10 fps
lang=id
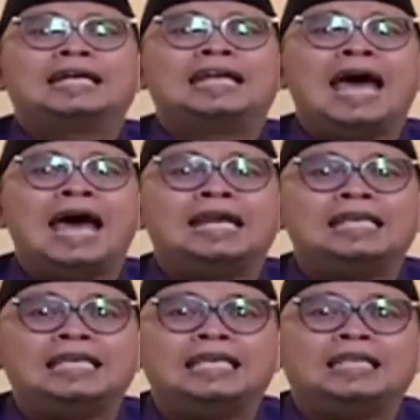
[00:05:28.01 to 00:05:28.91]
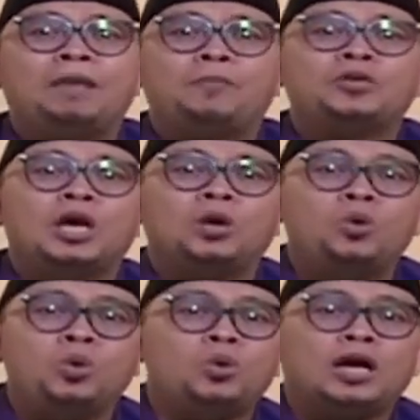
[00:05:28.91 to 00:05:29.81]
Dari kita punya
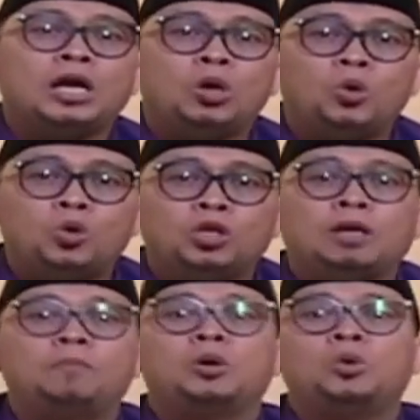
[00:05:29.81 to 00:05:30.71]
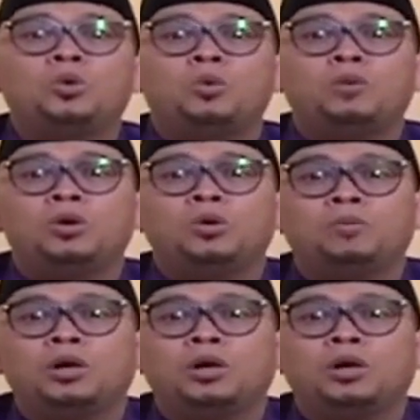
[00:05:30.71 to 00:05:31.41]
guru, karena guru kita berguru, berguru,